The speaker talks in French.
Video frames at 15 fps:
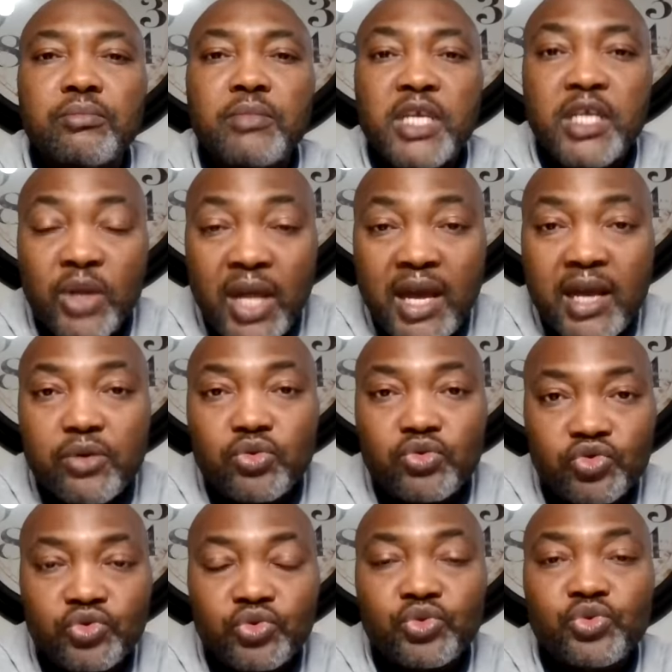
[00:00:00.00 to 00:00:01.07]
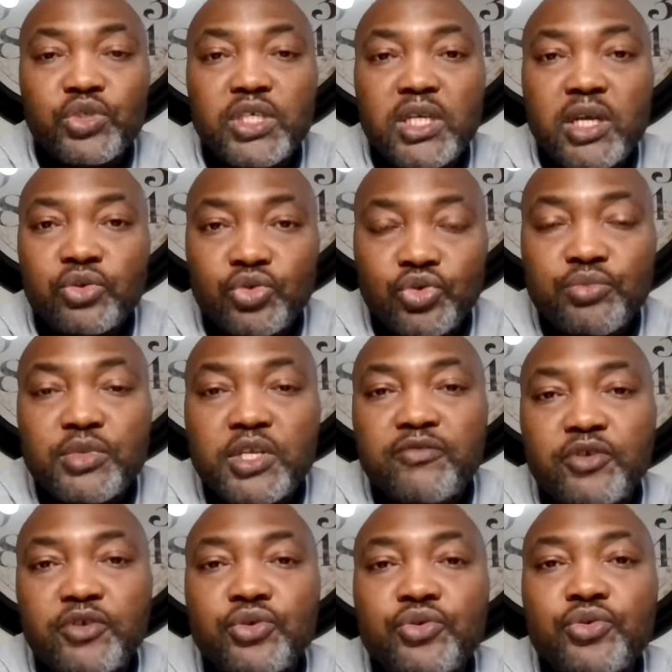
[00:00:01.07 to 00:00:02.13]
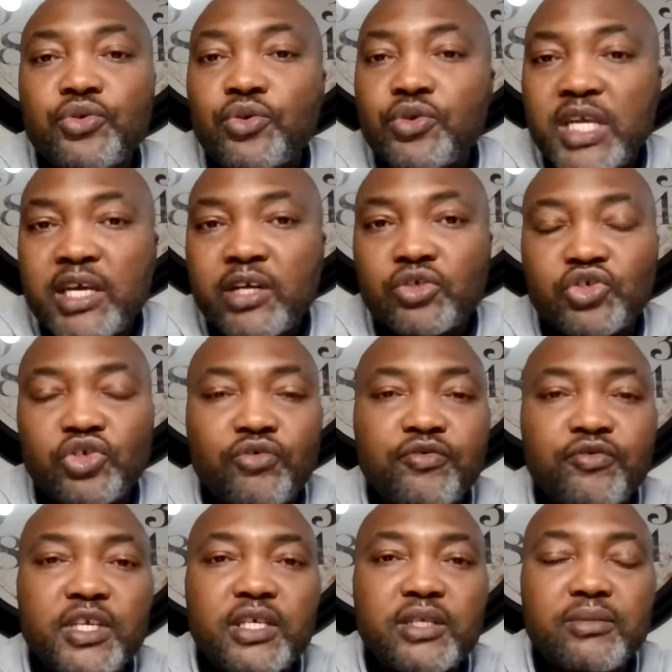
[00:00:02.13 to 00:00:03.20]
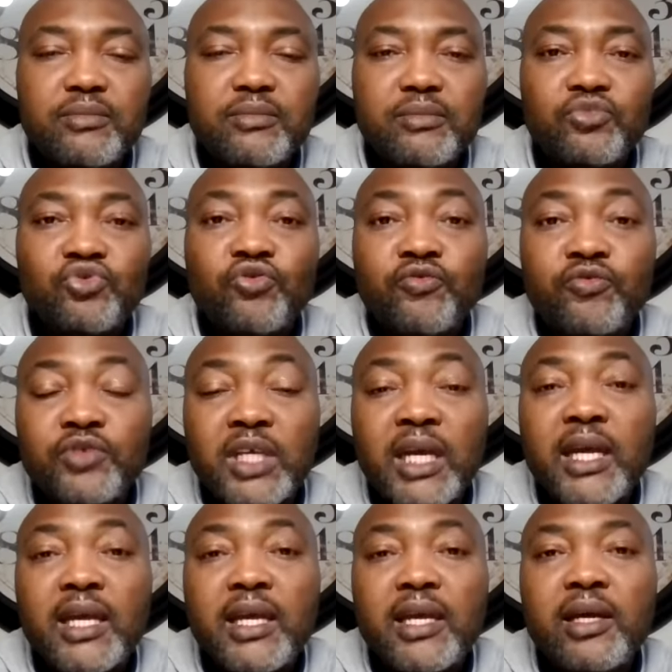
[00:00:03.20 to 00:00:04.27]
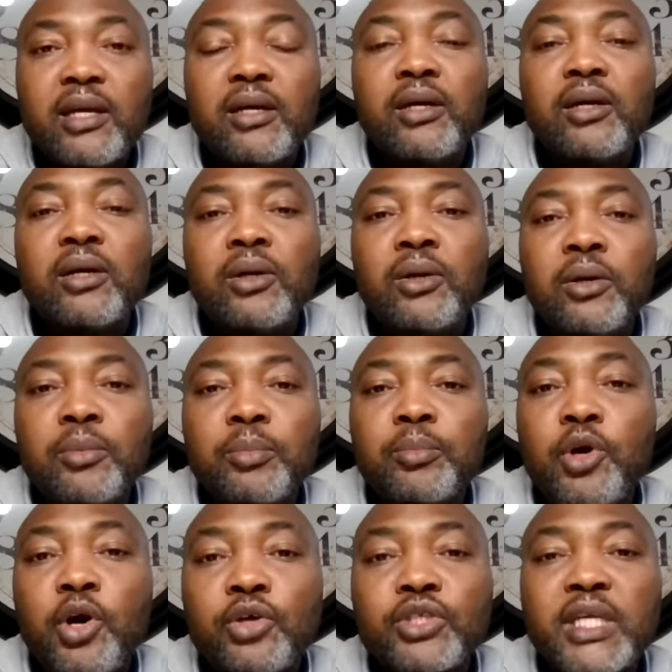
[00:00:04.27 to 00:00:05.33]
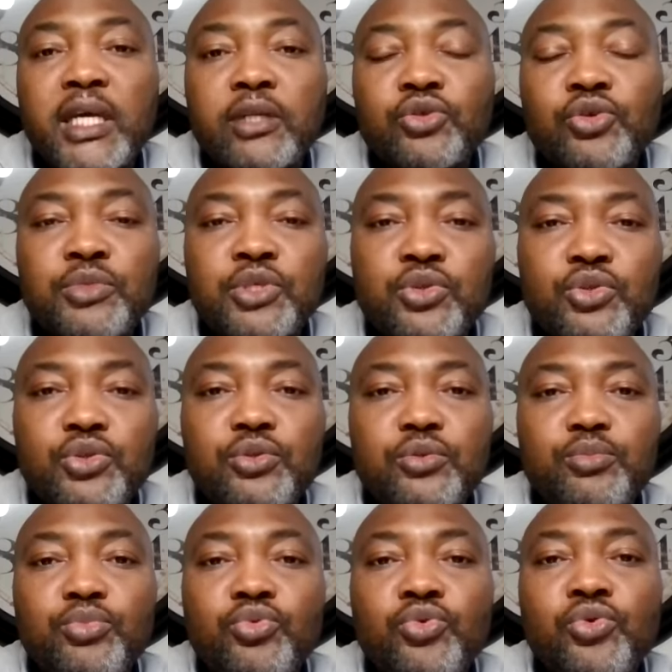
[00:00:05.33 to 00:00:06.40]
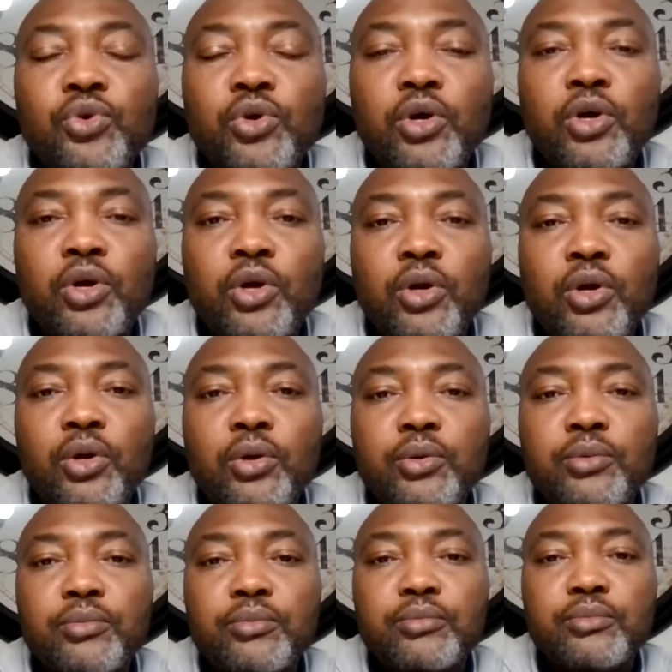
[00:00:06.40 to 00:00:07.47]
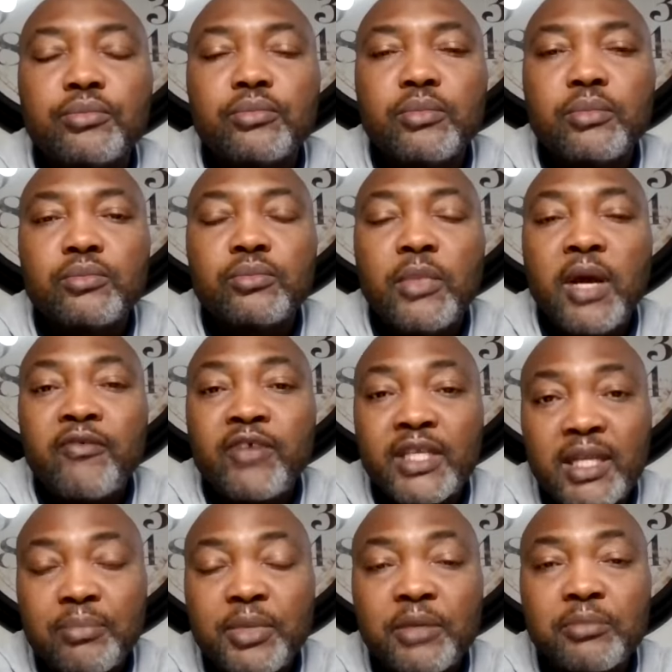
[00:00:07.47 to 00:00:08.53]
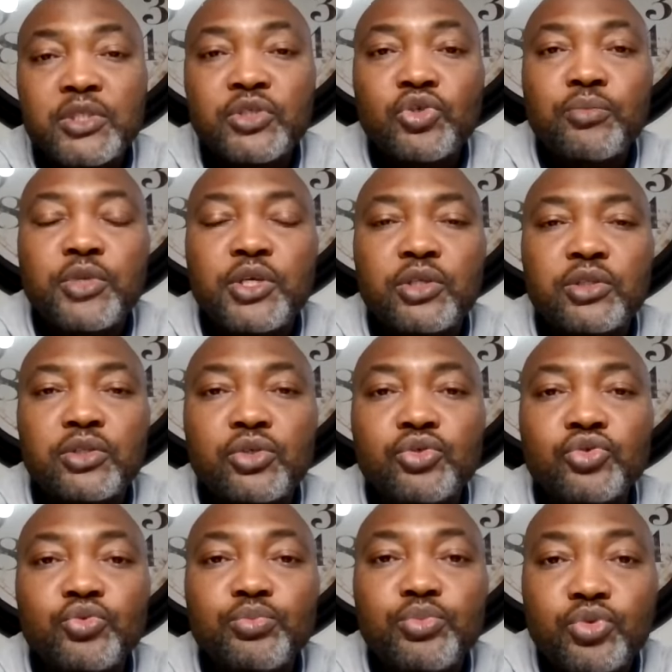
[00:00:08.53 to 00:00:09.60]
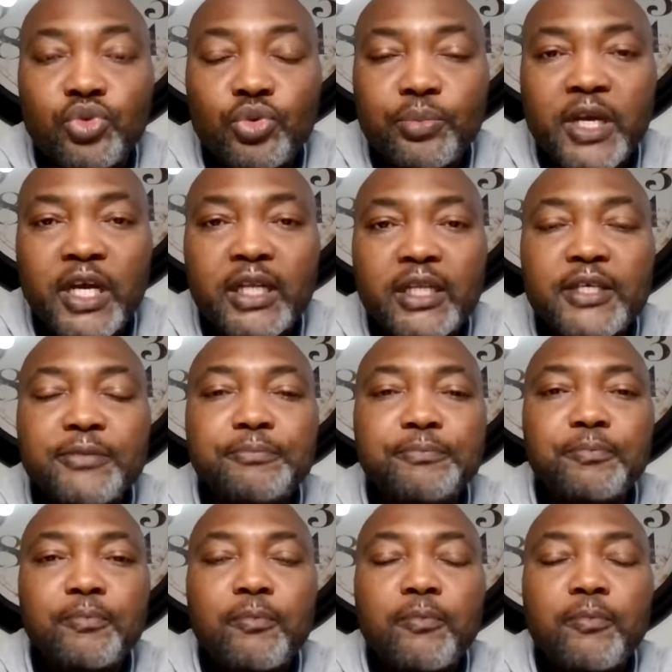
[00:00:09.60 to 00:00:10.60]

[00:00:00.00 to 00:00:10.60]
mais là, aujourd'hui, en 2022, on est en janvier, je voudrais euh, prendre quelques minutes pour, avec ta permission bien entendu, pour te parler.